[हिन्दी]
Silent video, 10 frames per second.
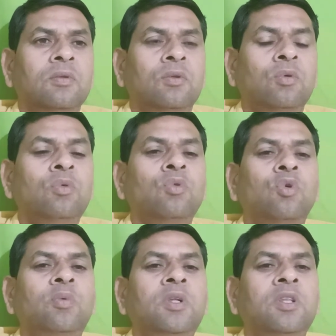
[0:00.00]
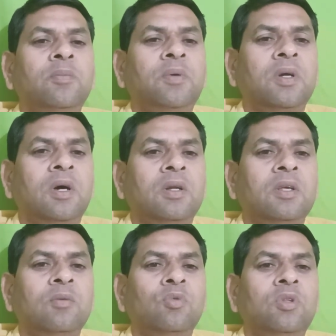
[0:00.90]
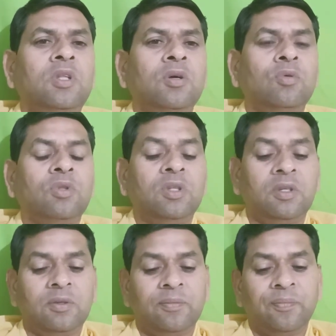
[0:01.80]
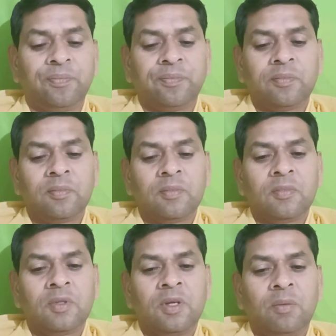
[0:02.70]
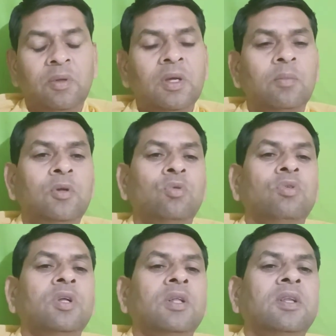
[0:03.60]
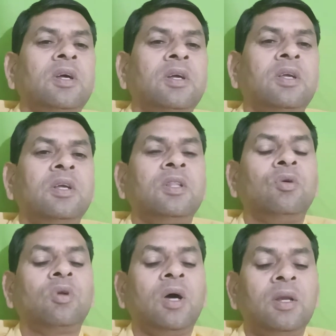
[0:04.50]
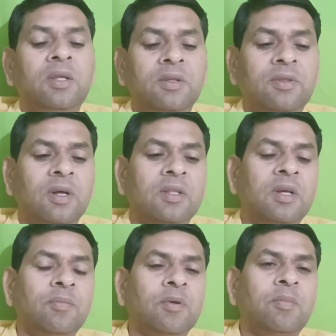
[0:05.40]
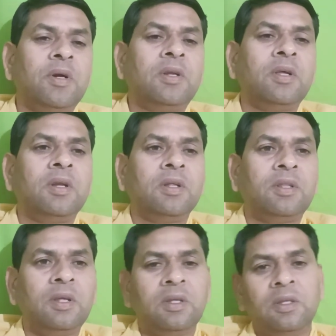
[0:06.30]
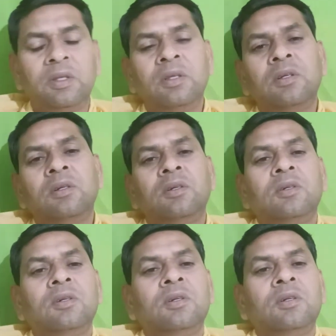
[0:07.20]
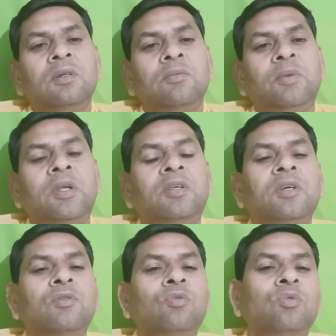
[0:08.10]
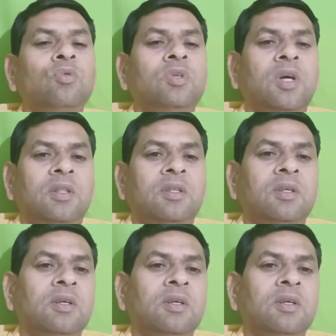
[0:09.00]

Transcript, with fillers: तो उनको भी इसी प्रकार की अनुभूतियाँ होती हैं कभी कभी तो साधना के दौरान ही साधना पर बैठे रहते ही परीक्षा शुरू हो जाती